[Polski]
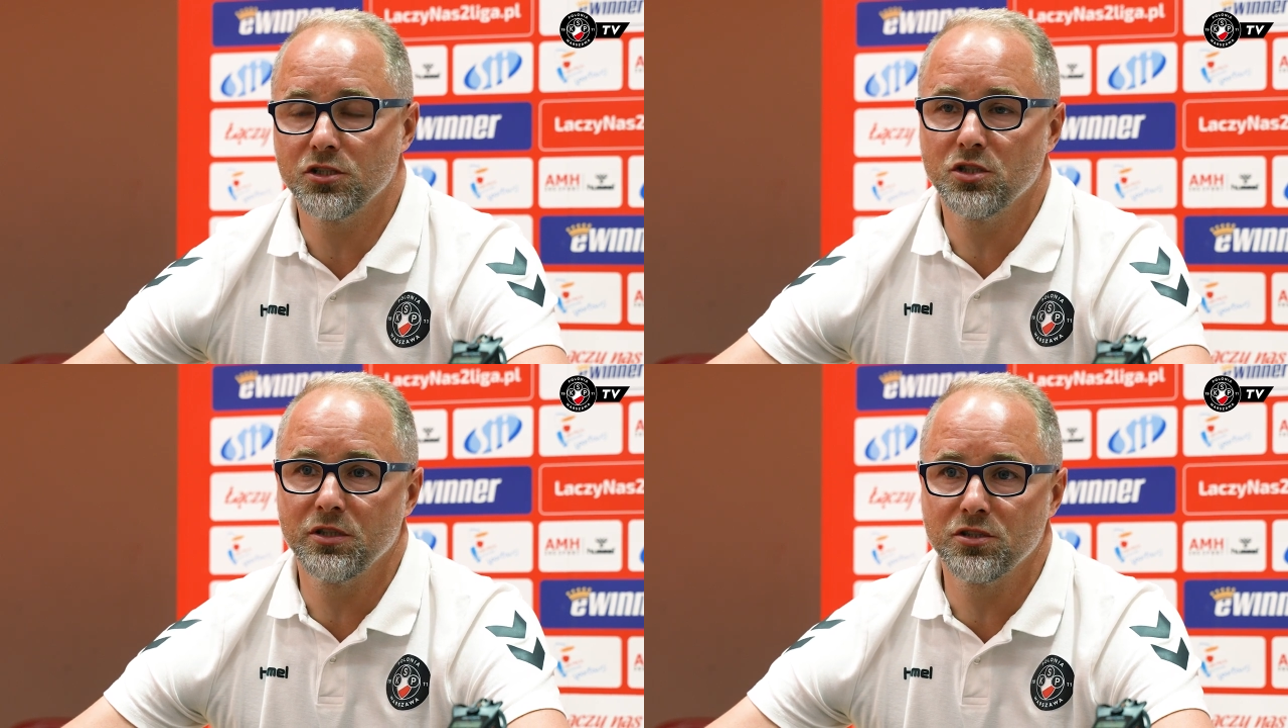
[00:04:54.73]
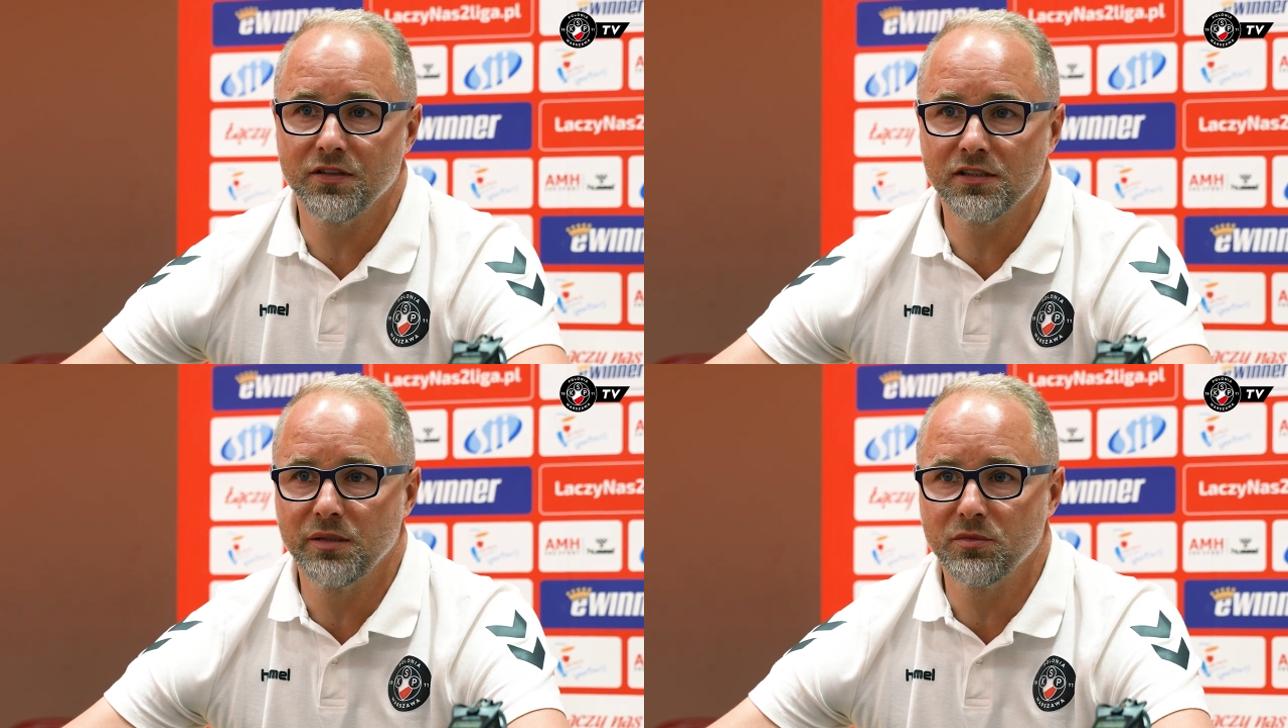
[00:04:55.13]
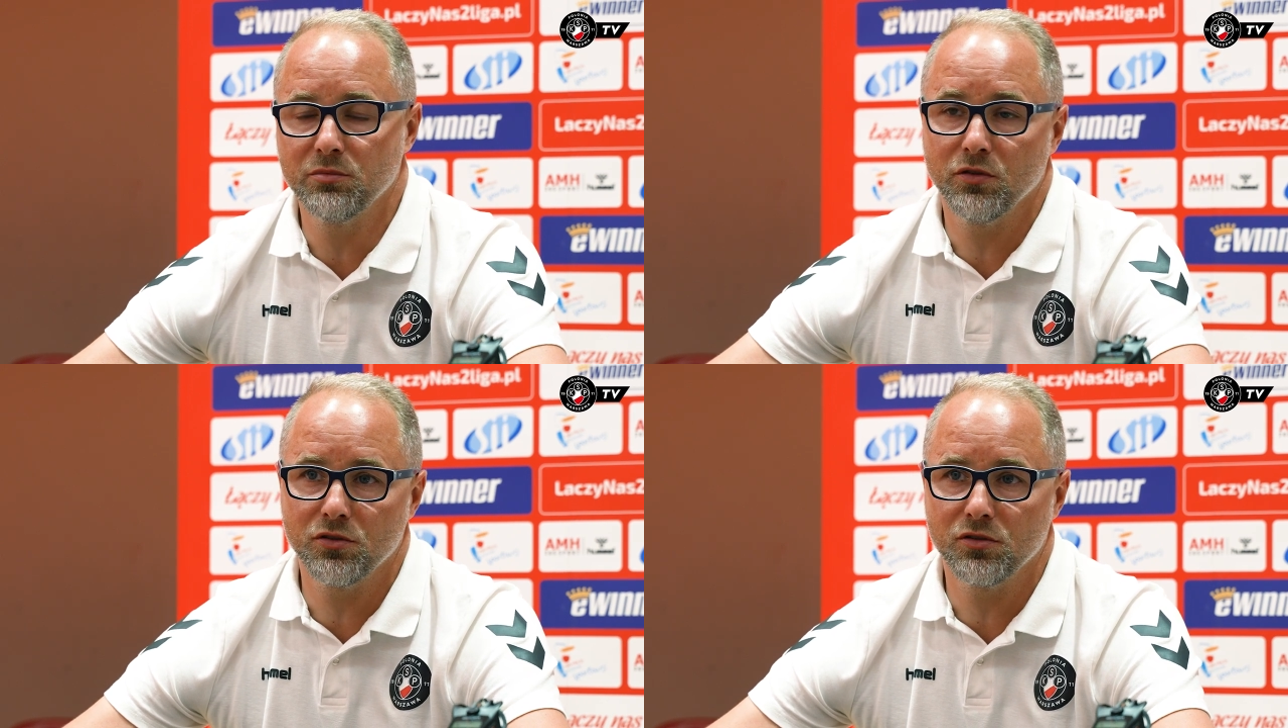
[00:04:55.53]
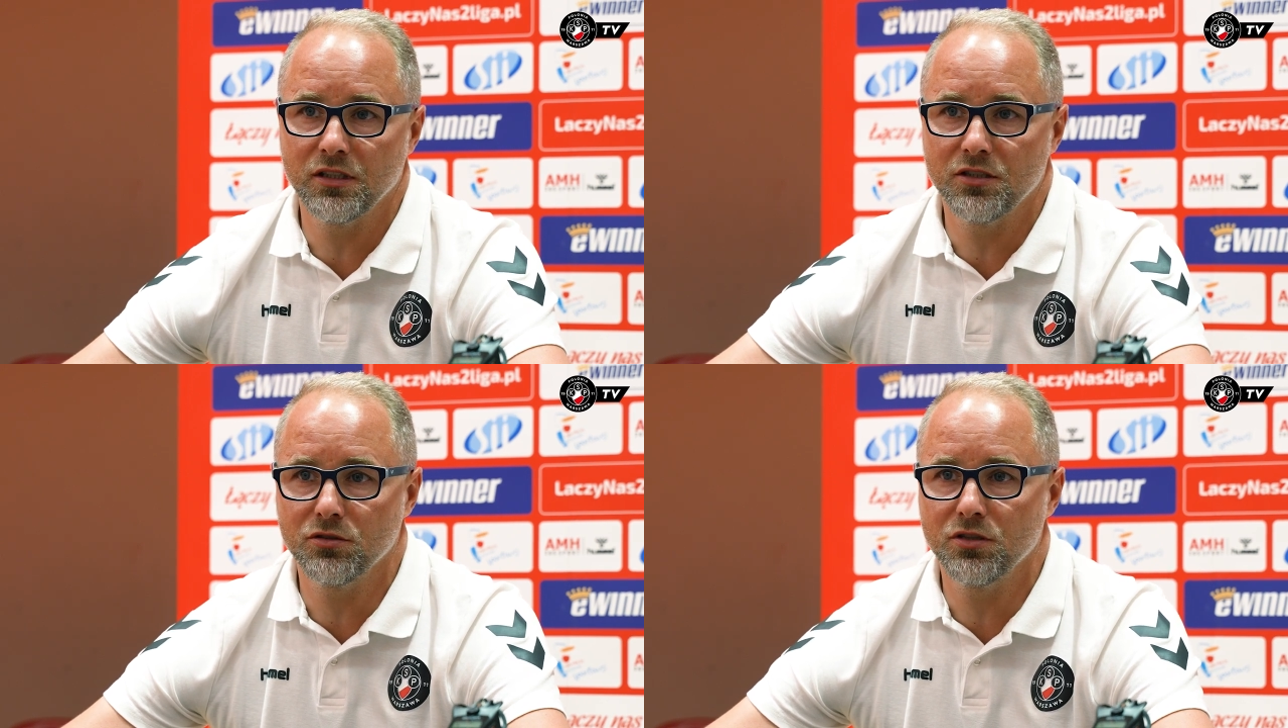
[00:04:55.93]
a czy będzie w następnym, to wszystko
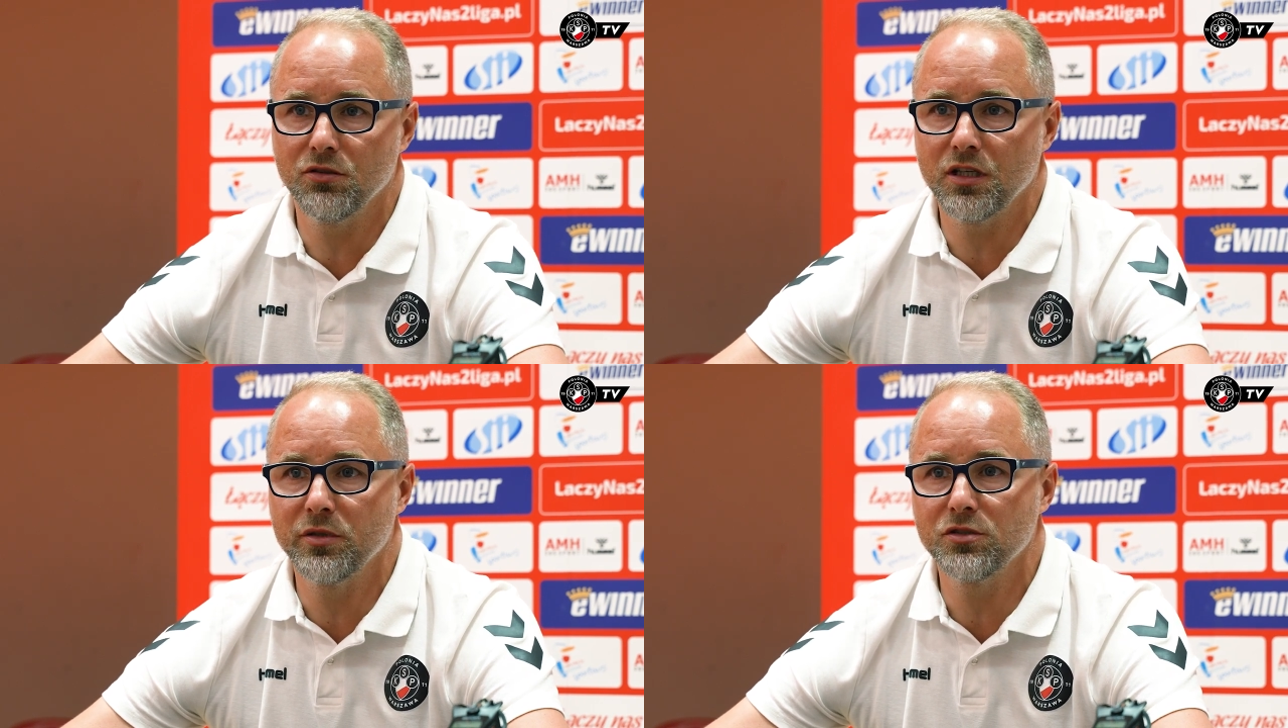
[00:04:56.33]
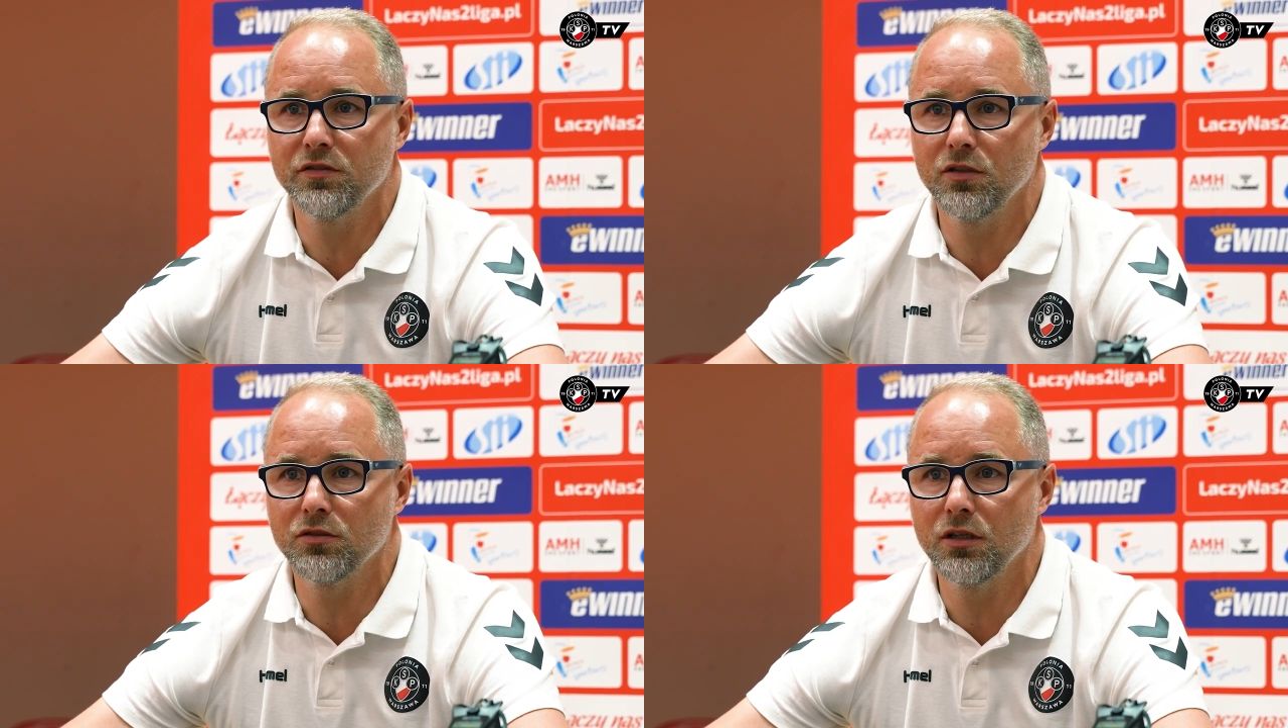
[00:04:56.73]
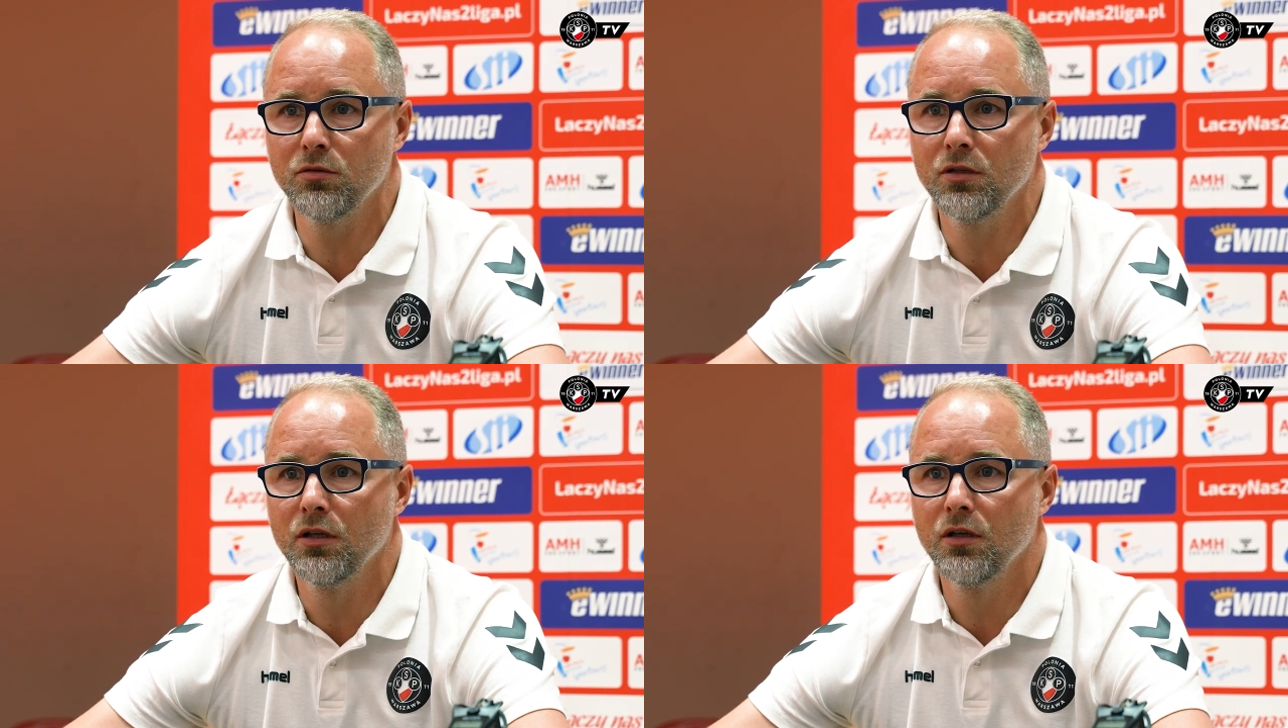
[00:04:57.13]
zależy od tego, jak będzie wyglądał e,